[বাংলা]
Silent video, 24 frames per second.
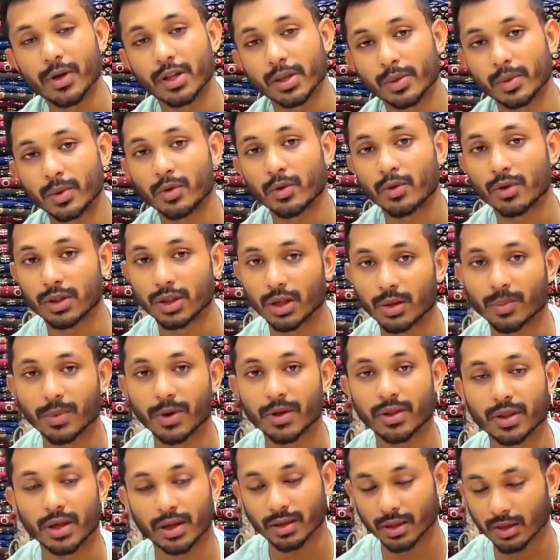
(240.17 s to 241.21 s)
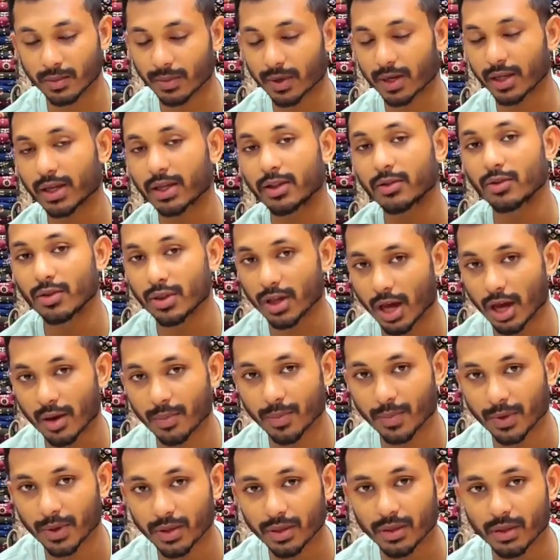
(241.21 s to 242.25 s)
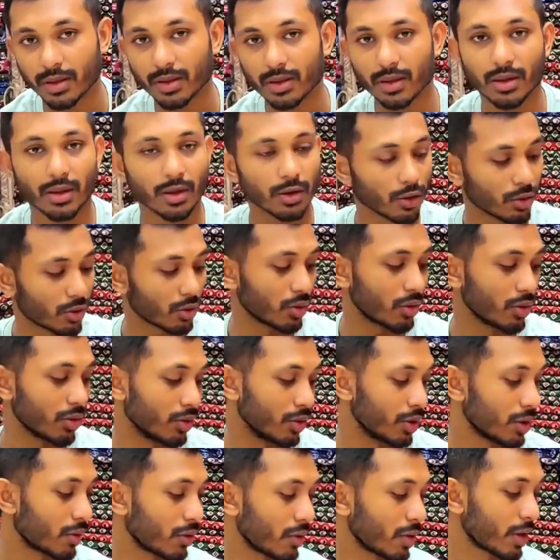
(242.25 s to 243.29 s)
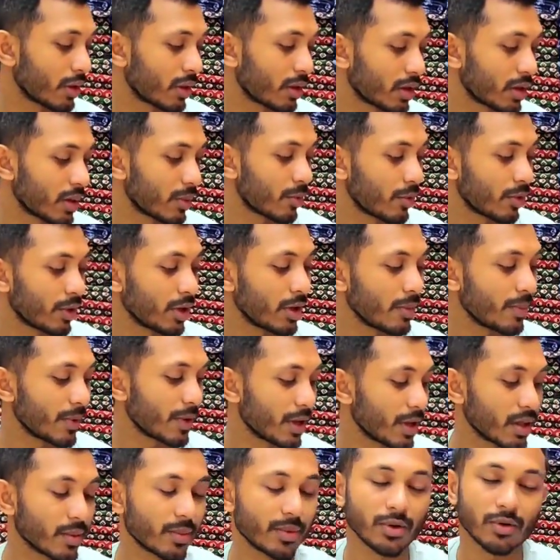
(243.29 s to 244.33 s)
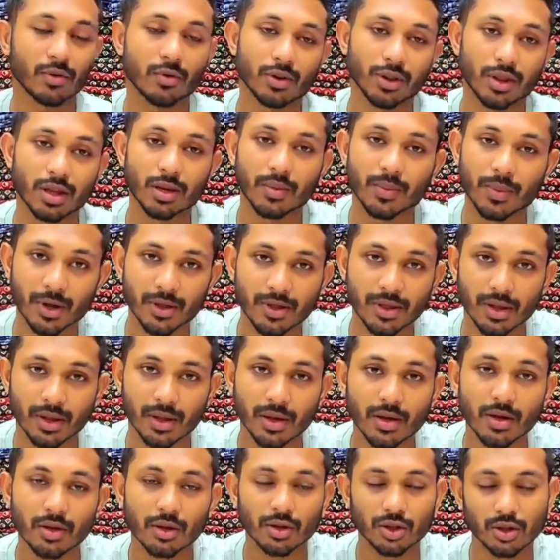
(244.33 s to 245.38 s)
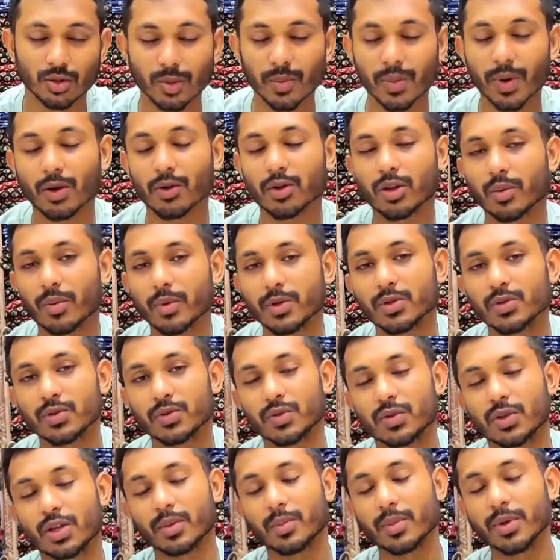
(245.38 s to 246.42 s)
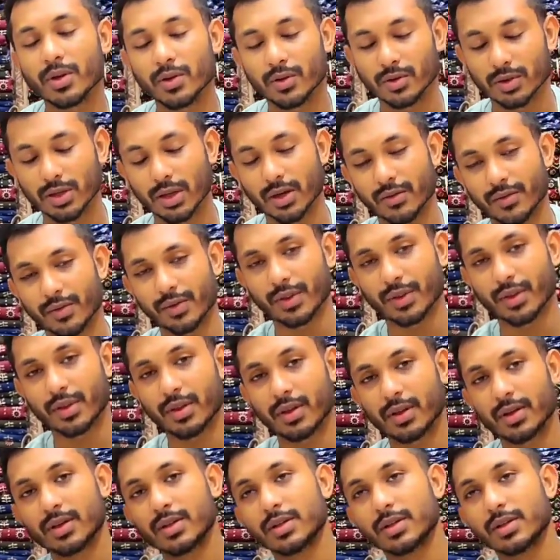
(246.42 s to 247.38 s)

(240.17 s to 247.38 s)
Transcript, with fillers: পেয়ে যাবেন হোলসেল প্রাইস এক সেট মানে কিন্তু চার পিস তো যে কোনো এক্সিট কাপড় নিলে পেয়ে যাবেন হোলসেল প্রাইসে তো সবাই ভালো থাকবেন সুস্থ থাকবেন খোদা হাফেজ